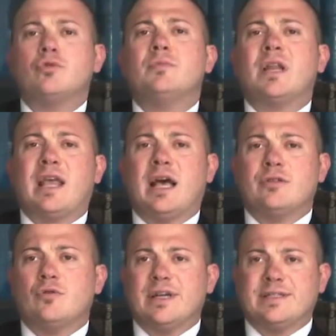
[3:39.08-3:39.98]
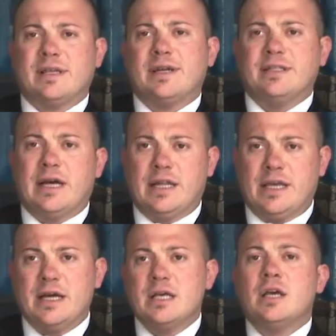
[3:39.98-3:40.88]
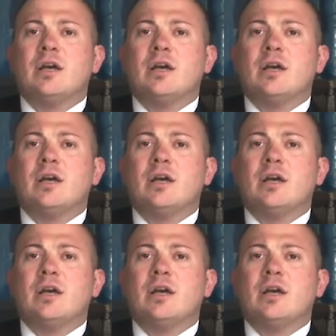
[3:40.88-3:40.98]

sul mercato extra Italia,